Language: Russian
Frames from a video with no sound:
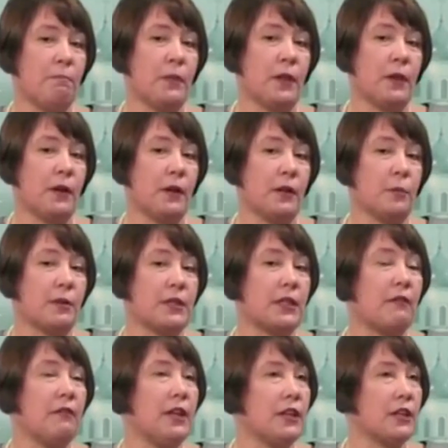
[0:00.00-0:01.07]
А, на
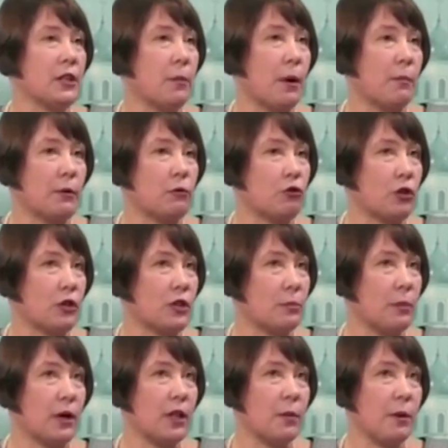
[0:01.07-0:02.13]
прославление сама матушка не
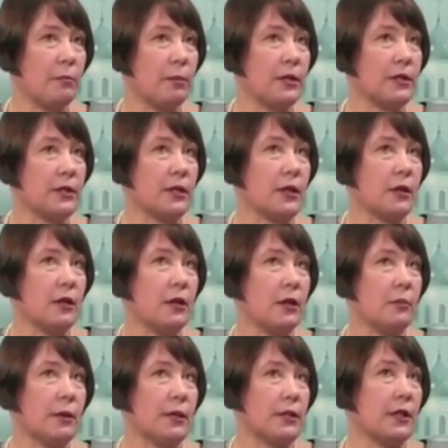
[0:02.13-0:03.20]
смогла попасть, она
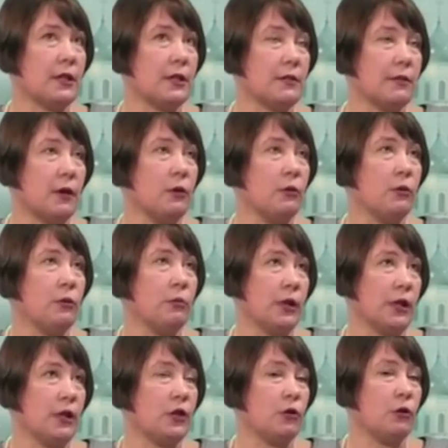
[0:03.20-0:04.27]
а, послала свою
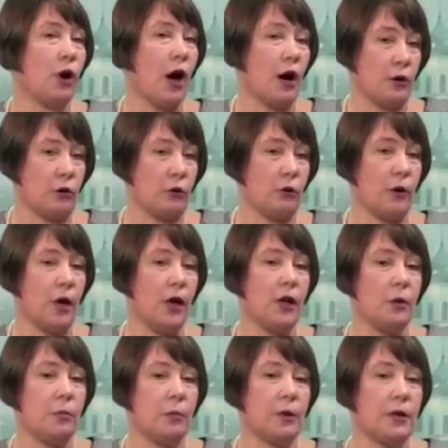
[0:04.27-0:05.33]
монахиню Агнию
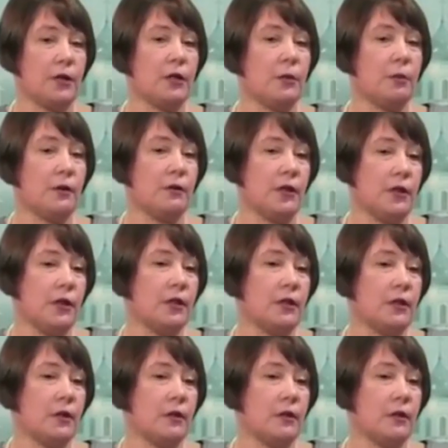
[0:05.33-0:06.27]
и попросила привести